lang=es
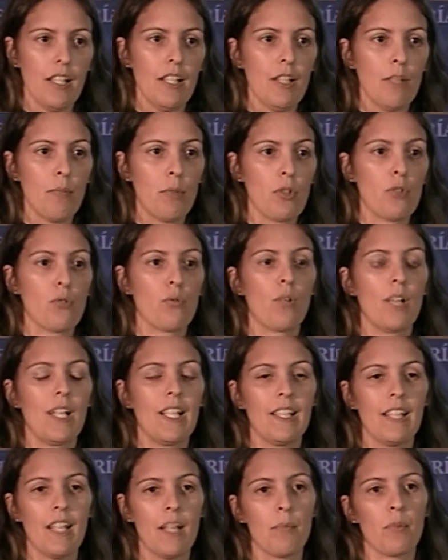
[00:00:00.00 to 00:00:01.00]
por su
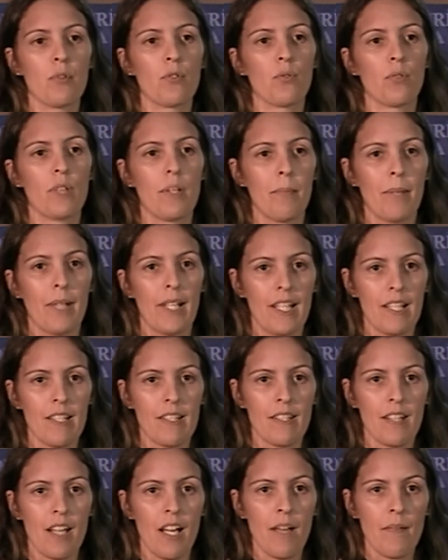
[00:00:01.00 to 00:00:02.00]
calidad y por su
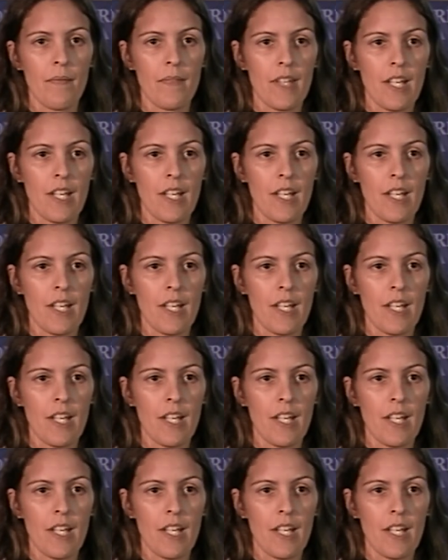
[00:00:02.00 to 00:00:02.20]
transparencia.